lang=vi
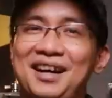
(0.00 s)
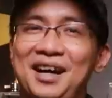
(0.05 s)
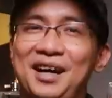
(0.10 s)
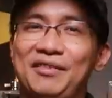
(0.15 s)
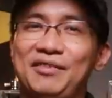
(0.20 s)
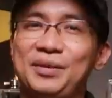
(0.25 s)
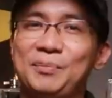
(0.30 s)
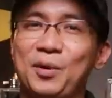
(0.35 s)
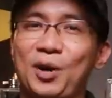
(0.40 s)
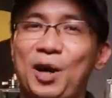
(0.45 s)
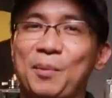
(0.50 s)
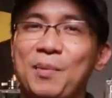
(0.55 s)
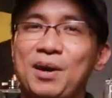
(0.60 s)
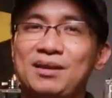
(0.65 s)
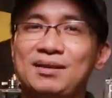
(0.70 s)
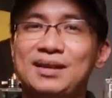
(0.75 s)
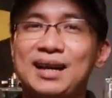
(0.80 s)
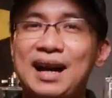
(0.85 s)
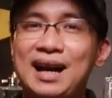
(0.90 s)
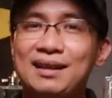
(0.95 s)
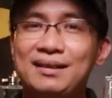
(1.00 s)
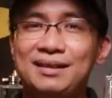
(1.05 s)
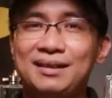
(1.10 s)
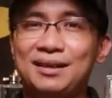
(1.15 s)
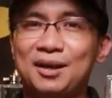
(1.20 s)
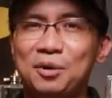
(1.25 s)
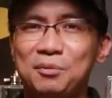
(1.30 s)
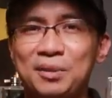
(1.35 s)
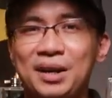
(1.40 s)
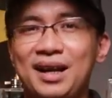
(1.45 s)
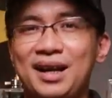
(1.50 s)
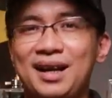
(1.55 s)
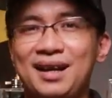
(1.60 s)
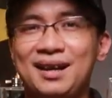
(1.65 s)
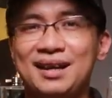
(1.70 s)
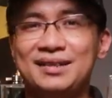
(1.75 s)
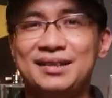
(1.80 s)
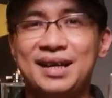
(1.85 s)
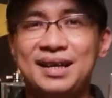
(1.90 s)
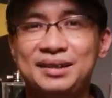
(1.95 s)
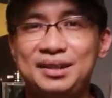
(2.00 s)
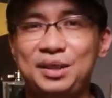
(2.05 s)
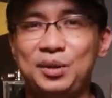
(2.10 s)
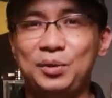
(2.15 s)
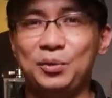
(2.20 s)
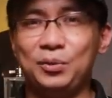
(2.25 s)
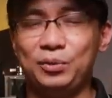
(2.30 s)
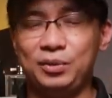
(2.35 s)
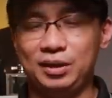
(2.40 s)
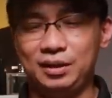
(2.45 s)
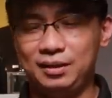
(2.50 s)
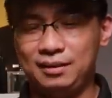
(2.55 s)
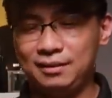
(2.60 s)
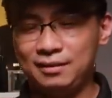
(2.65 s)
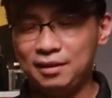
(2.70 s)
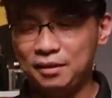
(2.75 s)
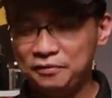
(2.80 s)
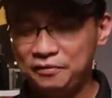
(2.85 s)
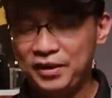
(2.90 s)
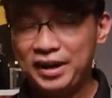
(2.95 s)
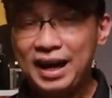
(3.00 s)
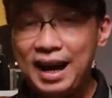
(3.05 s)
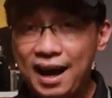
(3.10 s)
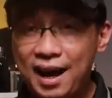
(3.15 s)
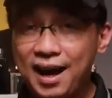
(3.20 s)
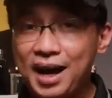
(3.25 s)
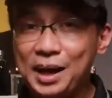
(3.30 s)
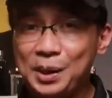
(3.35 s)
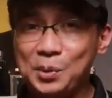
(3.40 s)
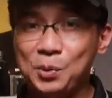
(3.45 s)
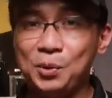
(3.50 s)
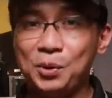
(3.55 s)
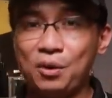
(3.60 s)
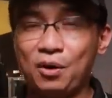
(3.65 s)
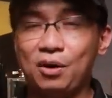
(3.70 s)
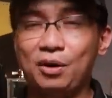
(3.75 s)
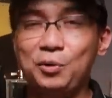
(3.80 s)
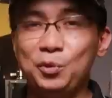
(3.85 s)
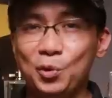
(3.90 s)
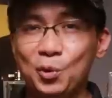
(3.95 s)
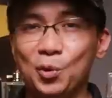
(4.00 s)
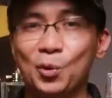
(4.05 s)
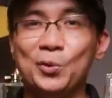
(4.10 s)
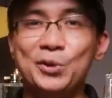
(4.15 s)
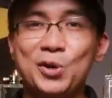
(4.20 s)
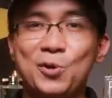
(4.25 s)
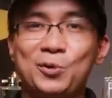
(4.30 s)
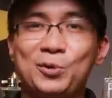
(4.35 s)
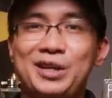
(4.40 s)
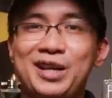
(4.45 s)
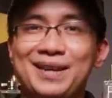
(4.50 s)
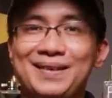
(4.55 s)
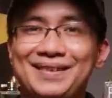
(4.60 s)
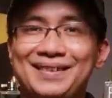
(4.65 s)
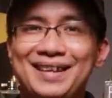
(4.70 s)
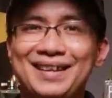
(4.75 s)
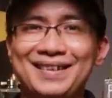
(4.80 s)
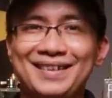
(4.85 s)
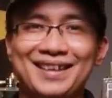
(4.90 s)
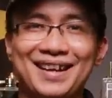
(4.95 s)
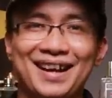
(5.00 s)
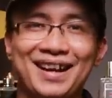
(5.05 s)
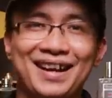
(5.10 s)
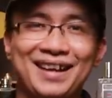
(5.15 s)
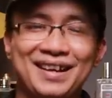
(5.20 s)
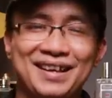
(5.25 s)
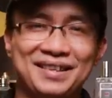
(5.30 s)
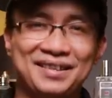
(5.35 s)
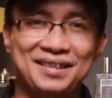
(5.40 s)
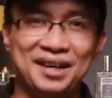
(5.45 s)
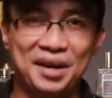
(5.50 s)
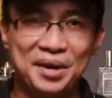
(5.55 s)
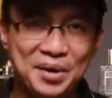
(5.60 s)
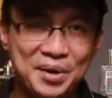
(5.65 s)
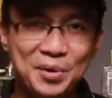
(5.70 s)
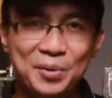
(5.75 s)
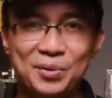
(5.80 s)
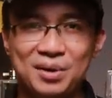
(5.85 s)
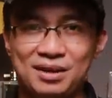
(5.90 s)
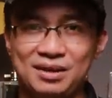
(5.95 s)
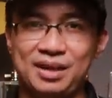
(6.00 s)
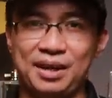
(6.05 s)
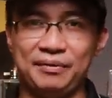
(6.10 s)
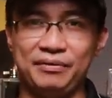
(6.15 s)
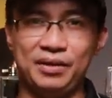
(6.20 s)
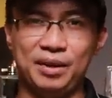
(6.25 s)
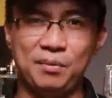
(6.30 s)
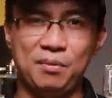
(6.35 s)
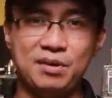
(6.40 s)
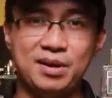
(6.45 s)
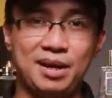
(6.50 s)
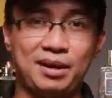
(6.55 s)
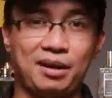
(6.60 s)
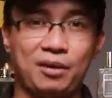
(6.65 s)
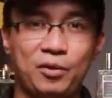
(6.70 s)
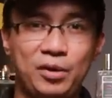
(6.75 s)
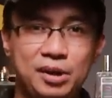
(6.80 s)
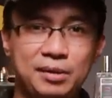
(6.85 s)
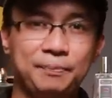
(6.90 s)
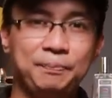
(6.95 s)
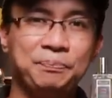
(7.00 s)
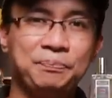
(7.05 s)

à, với một cái mức giá thì không hề là dễ chịu thì không phải ai cũng có đủ điều kiện kinh tế để sở hữu được sản phẩm ở Netflix